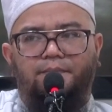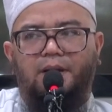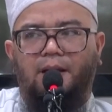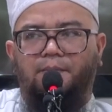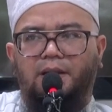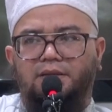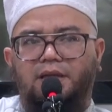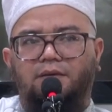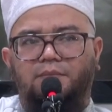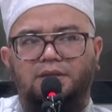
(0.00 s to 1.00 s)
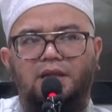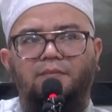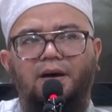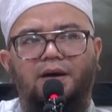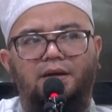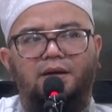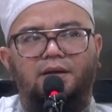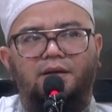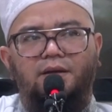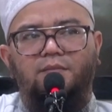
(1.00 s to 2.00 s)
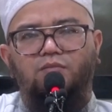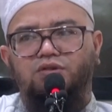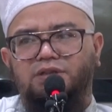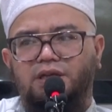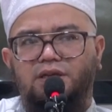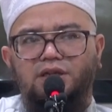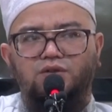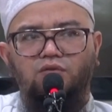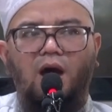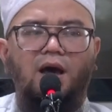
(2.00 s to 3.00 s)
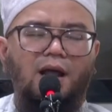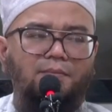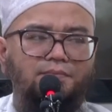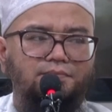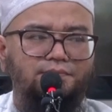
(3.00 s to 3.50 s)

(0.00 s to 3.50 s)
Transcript: pendapat yang pertama musik itu haram